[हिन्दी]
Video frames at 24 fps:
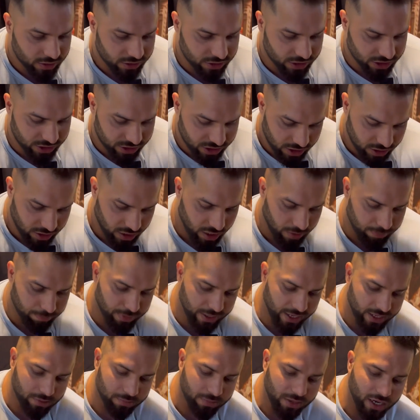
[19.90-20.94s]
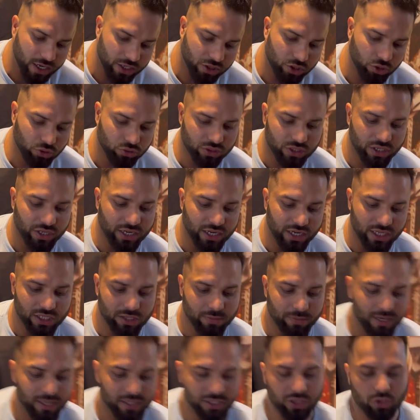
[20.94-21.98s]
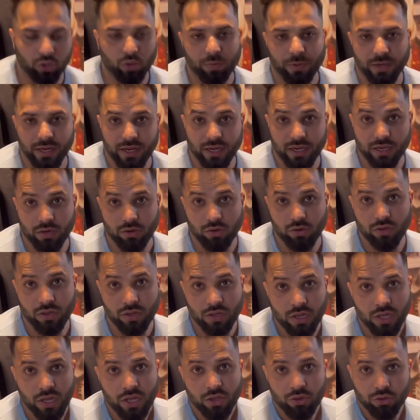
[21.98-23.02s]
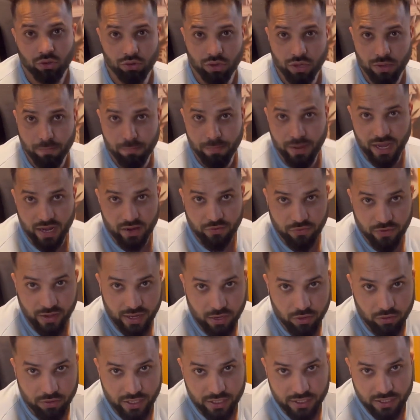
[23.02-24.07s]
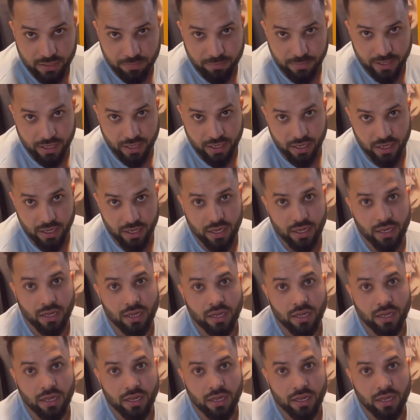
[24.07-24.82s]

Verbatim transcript: जिस दिन आप बैक मारते हो उस दिन रिस्ट बैंड जरूर पहना करो क्योंकि बैक फेल होने से पहले